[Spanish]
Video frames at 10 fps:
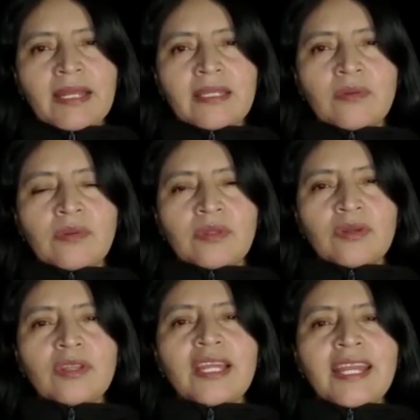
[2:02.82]

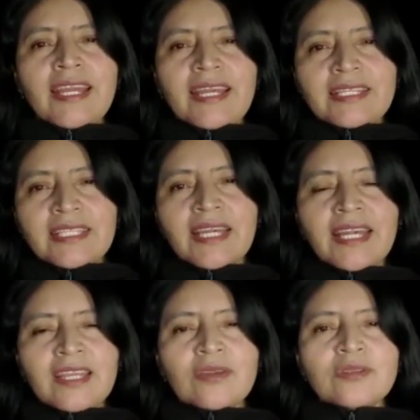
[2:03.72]
agricultor es
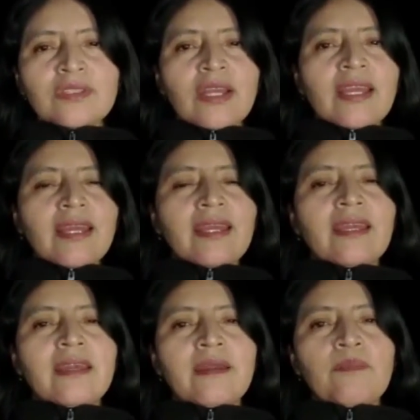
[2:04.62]
que ellos
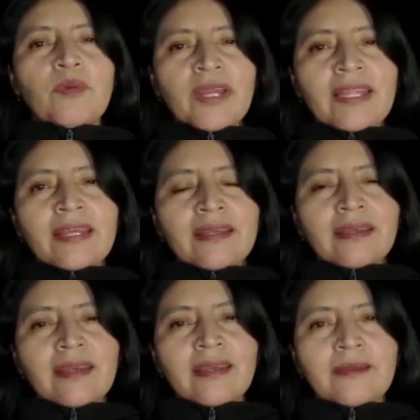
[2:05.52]
eh,
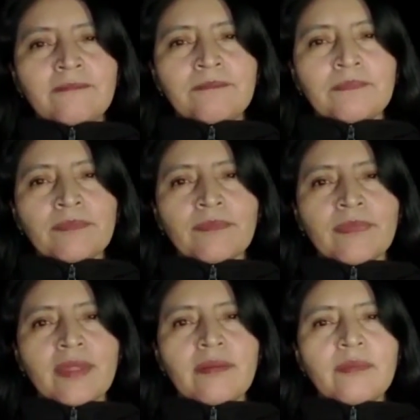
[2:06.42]
pueden em,
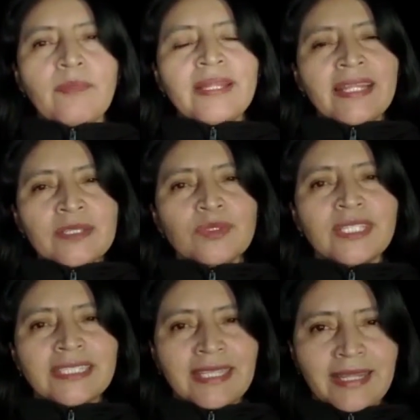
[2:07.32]
vender
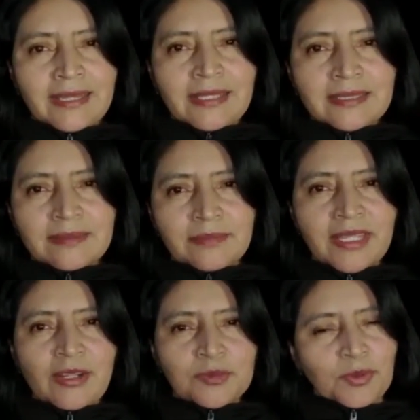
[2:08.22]
sus excedentes
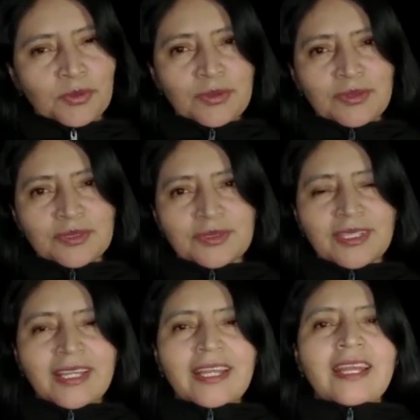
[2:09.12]
de los productos.
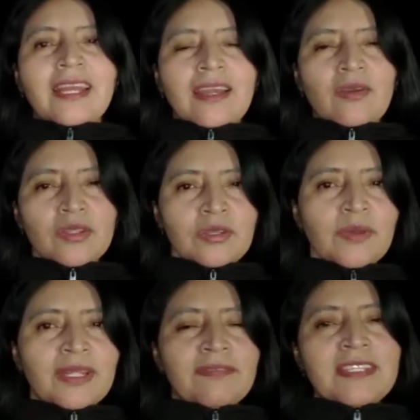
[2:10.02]
Otro
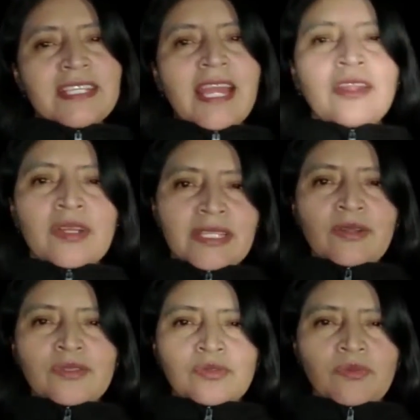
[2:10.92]
beneficiario es
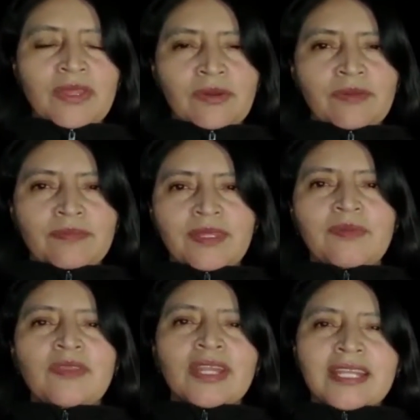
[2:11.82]
el consumidor,
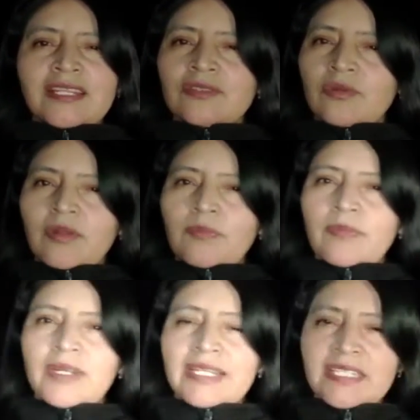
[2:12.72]
debido a que recibe,
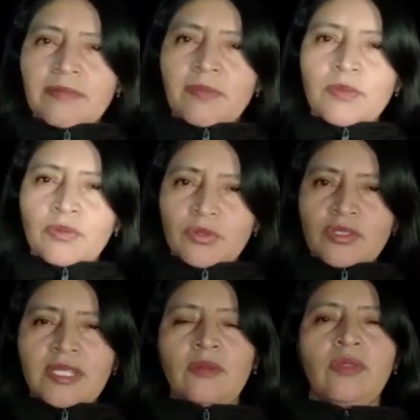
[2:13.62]
recibe,
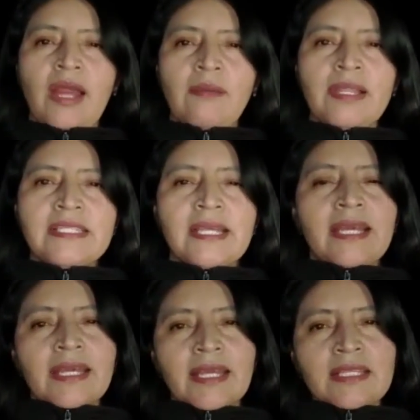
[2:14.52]
productos saludables
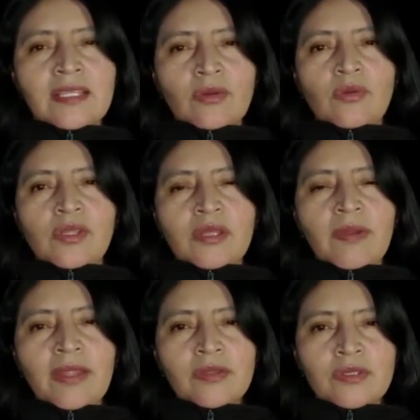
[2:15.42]
que han sido
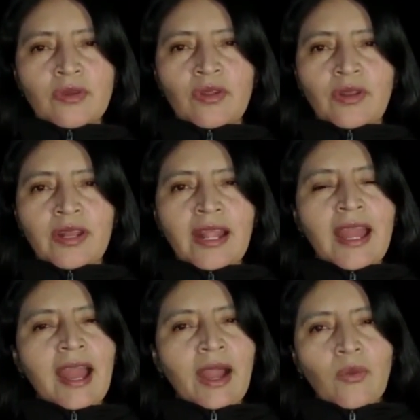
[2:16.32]
cultivados con
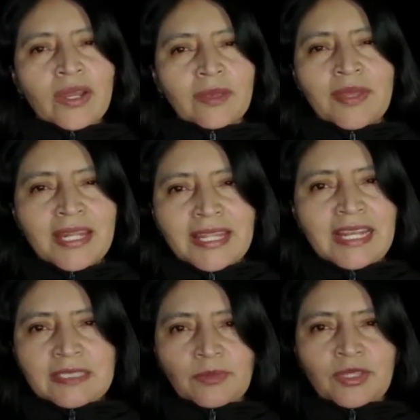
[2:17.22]
agua que viene de
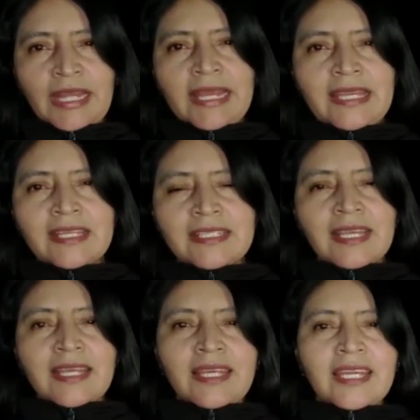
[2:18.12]
las montañas
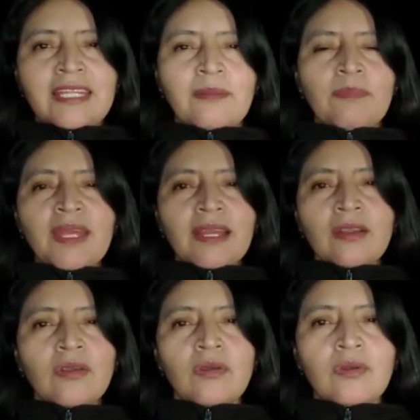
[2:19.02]
y que también
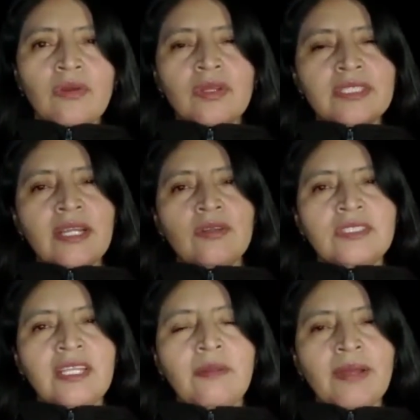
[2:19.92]
con, se
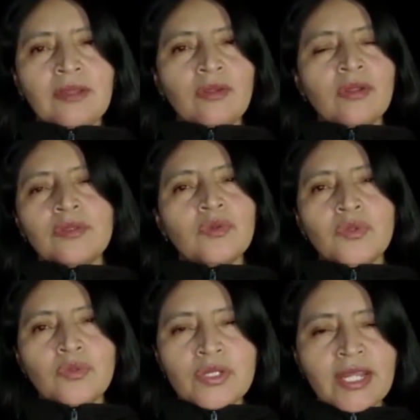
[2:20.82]
conserva todos los
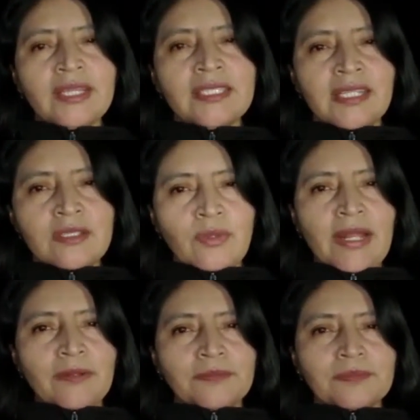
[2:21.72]
nutrientes del
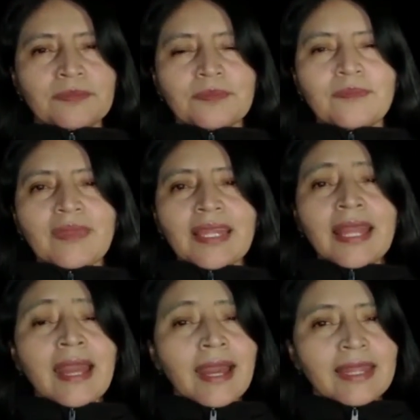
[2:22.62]
suelo.
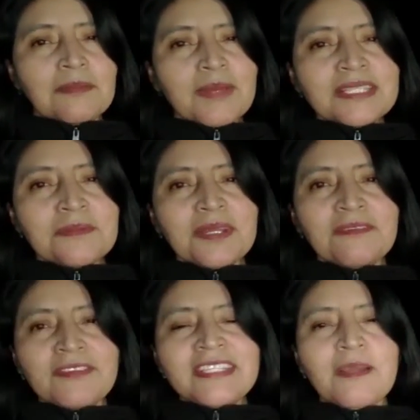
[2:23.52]
Además se
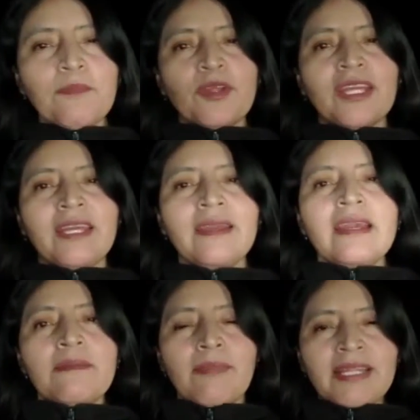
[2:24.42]
beneficia porque
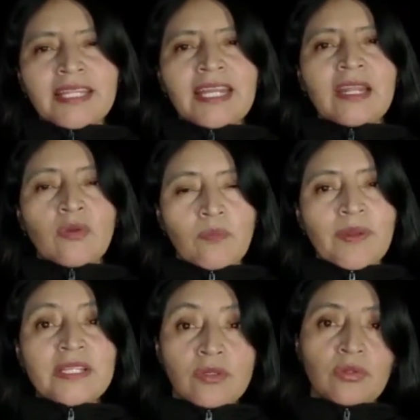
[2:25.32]
mantiene un
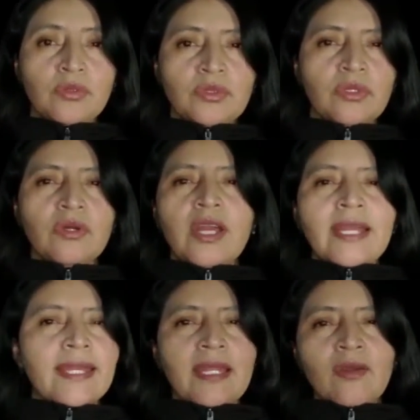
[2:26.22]
precio justo
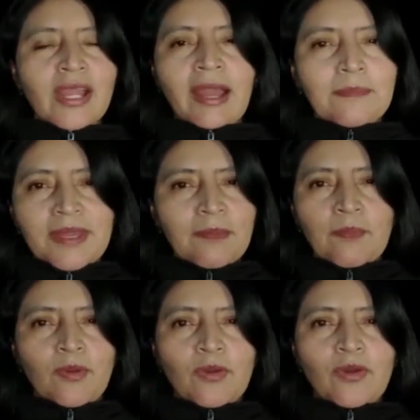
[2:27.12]
que no cambia
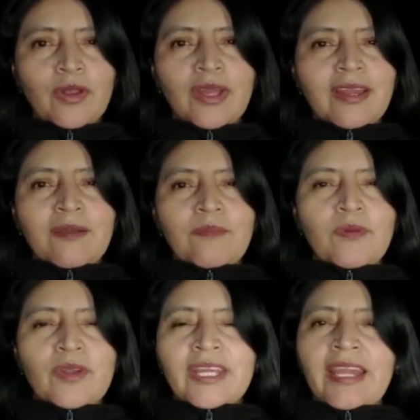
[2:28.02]
por,
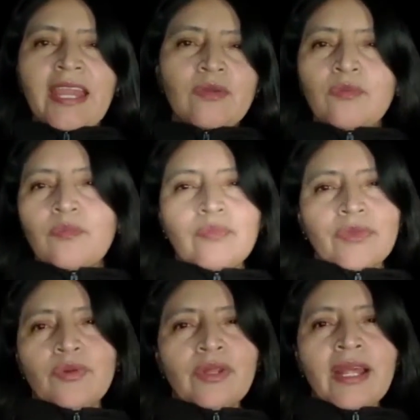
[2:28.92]
porque hay
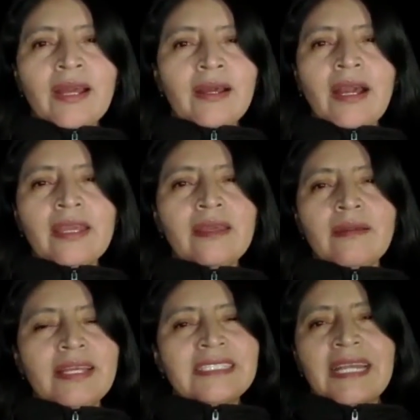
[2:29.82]
una
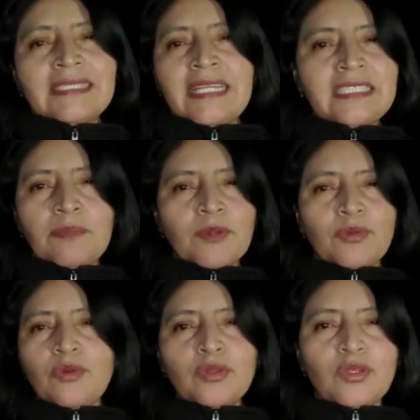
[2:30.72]
escasez de
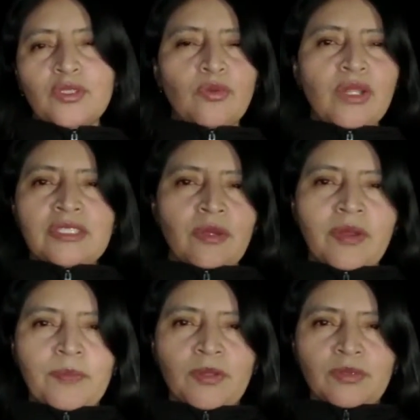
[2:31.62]
productos o una
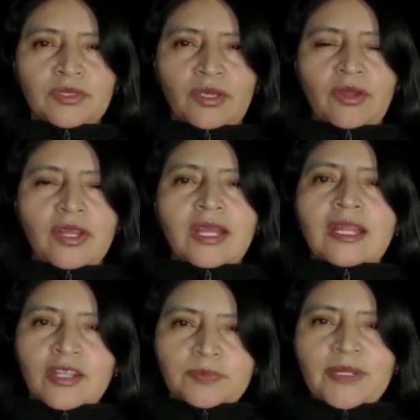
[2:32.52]
sobreproducción.
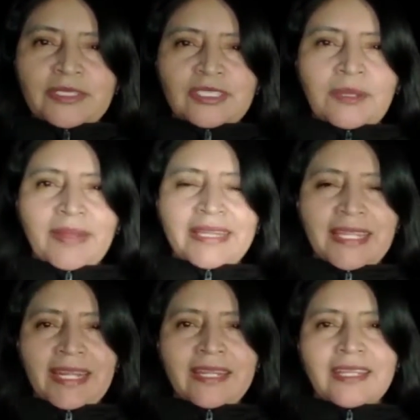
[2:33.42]
Los precios se
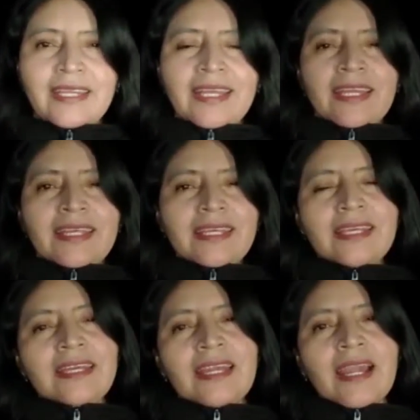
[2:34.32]
mantienen.
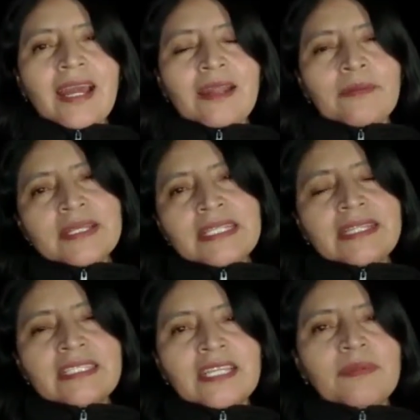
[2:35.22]
Y a la vez el
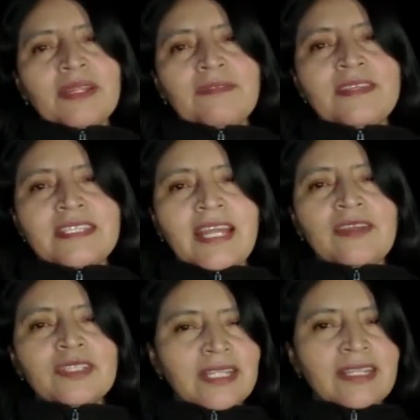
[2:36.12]
tercer
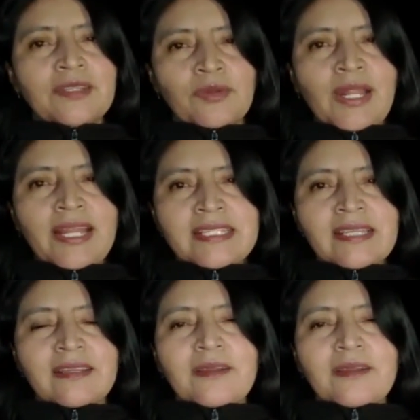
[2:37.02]
beneficiario es la naturaleza